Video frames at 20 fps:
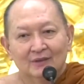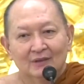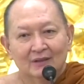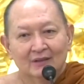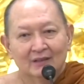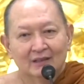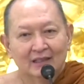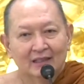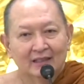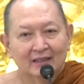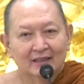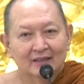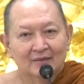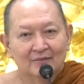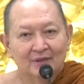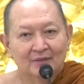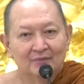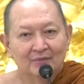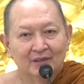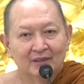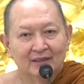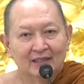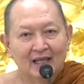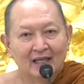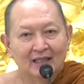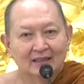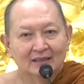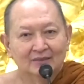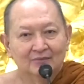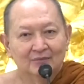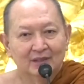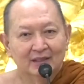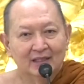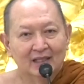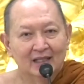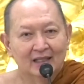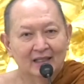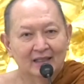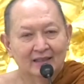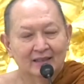เพราะอะไร ทำไมมันตั้งขึ้นมา
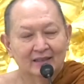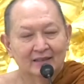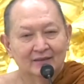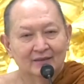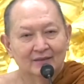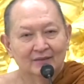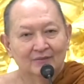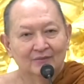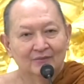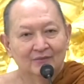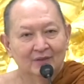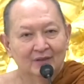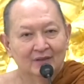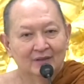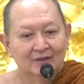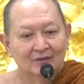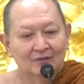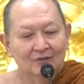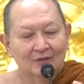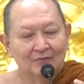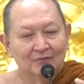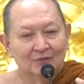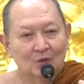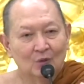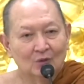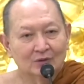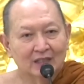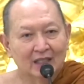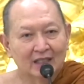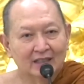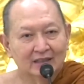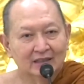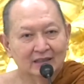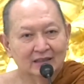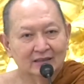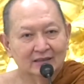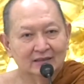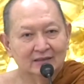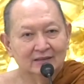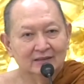ได้ ความตกใจ
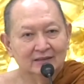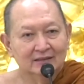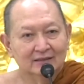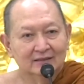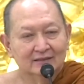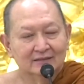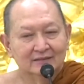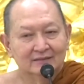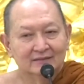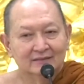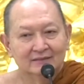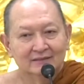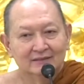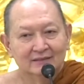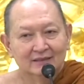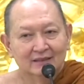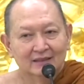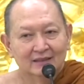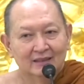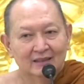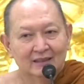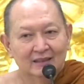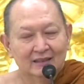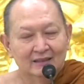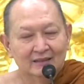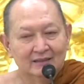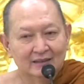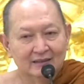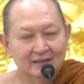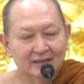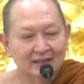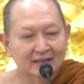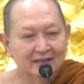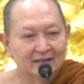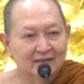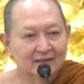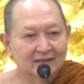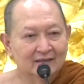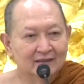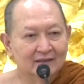เกิดขึ้น สติ
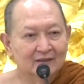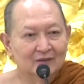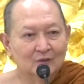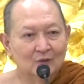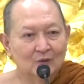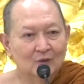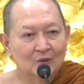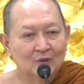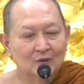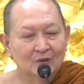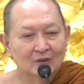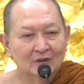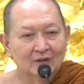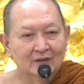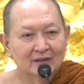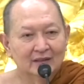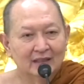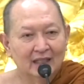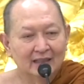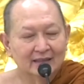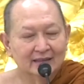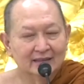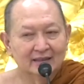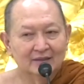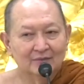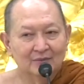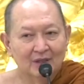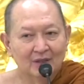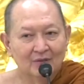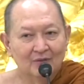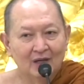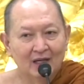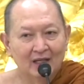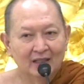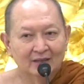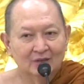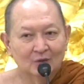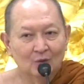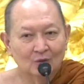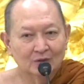ระลึกรู้ทันสภาวะ
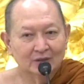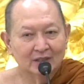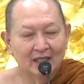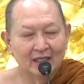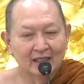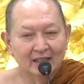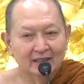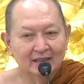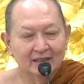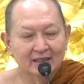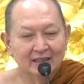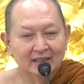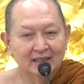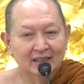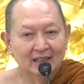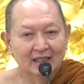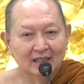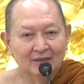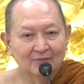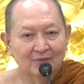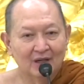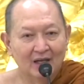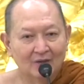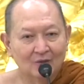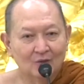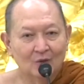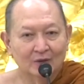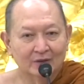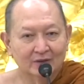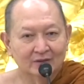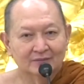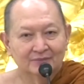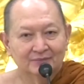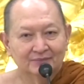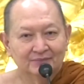ตกใจที่กำลังปรากฏ